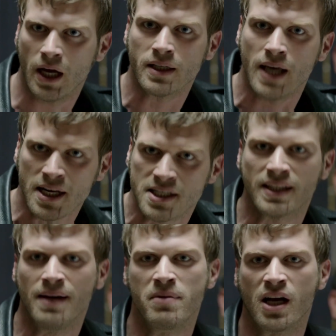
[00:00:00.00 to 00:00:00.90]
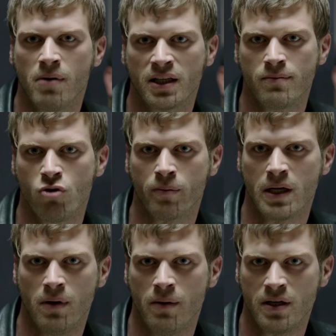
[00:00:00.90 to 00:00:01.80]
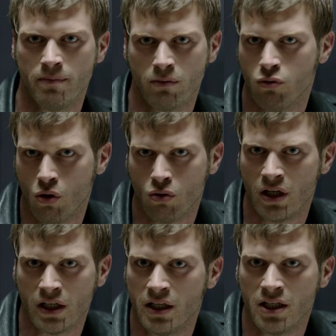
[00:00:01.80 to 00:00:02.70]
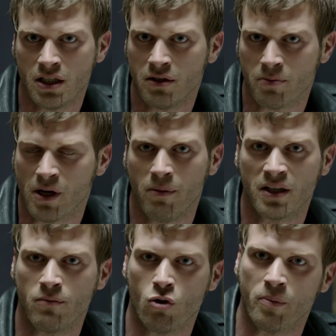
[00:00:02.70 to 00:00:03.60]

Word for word: yani gerçekten bir kabahatim yok benim amirim. Bu konuyla ilgili hiç, hiçbir kabahatim yok